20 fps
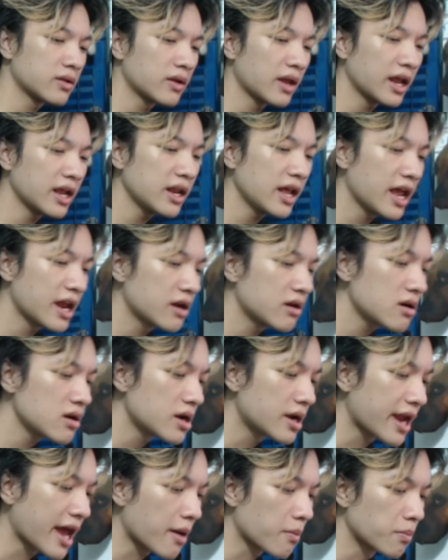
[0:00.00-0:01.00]
tôi thấy nghe nó rất
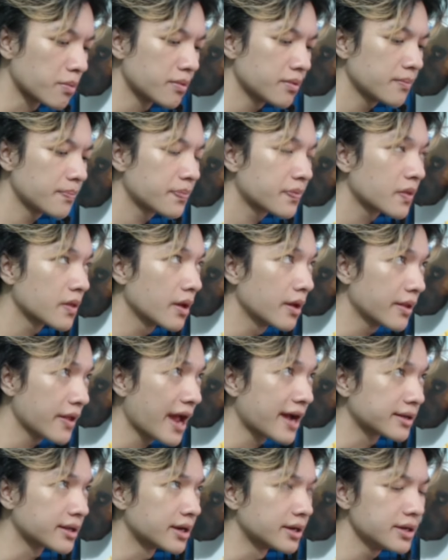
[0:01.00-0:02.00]
là nồng. Chúng ta
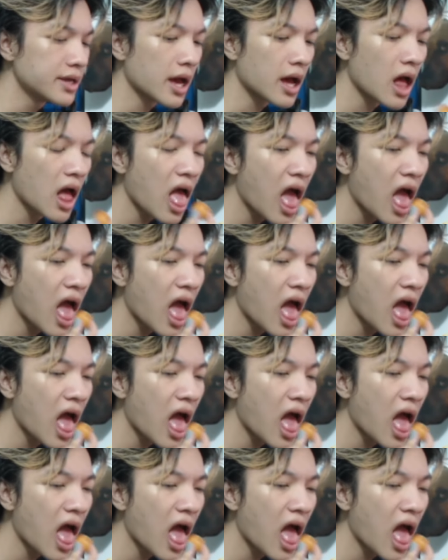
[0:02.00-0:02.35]
ăn thử nha.